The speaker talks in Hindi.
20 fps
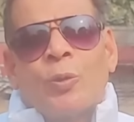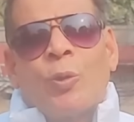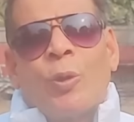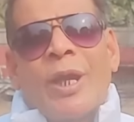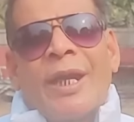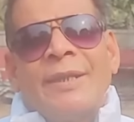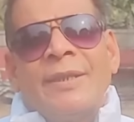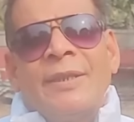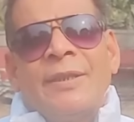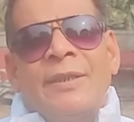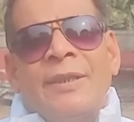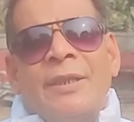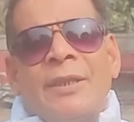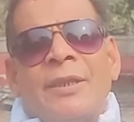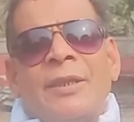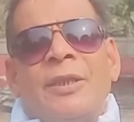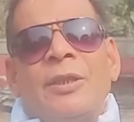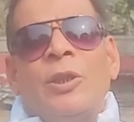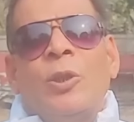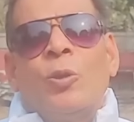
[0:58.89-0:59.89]
मनोज
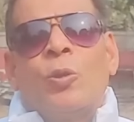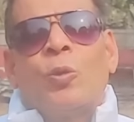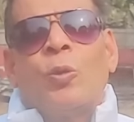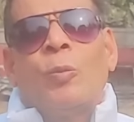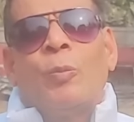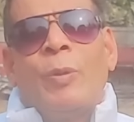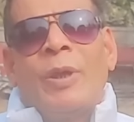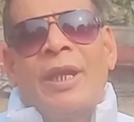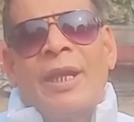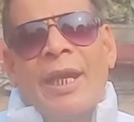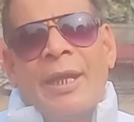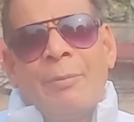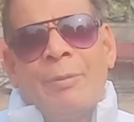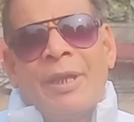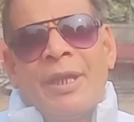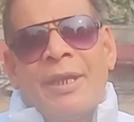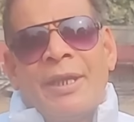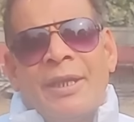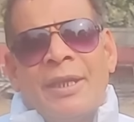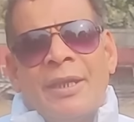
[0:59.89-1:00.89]
स्वराजी जी यूट्यूब
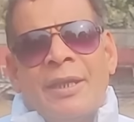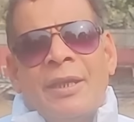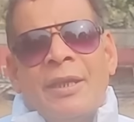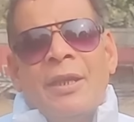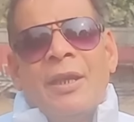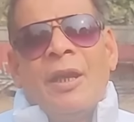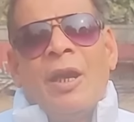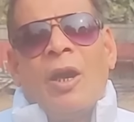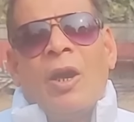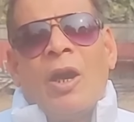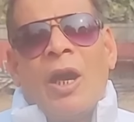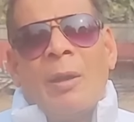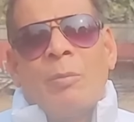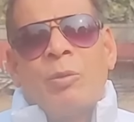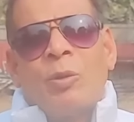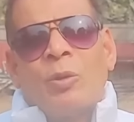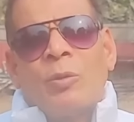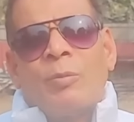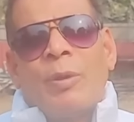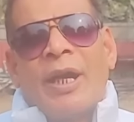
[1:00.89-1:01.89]
पर लाइव रहेंगे
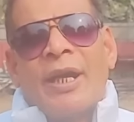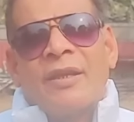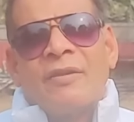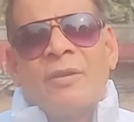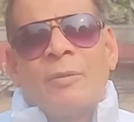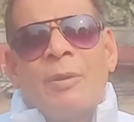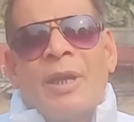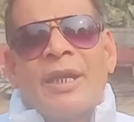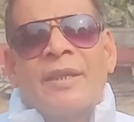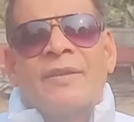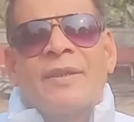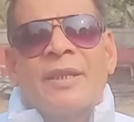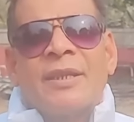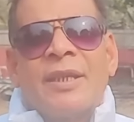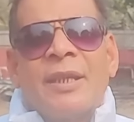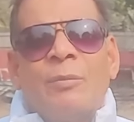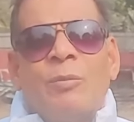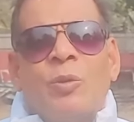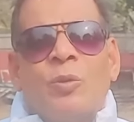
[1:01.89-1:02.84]
और आप लोग भारी से भारी